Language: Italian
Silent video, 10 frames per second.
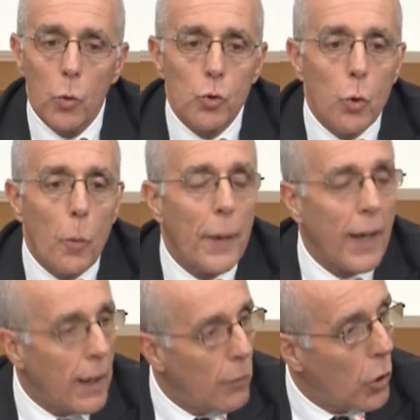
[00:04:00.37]
con un
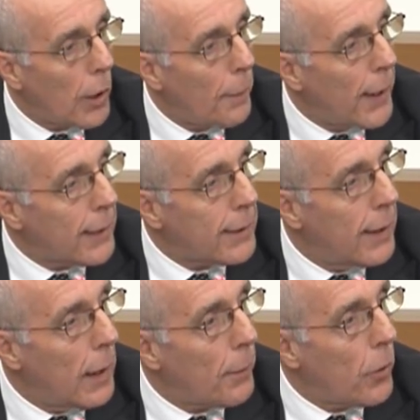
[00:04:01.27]
super lavoro da parte
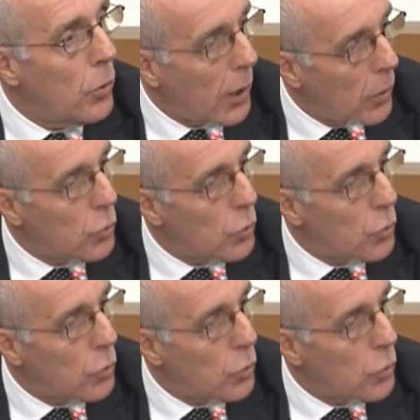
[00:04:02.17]
della Procura,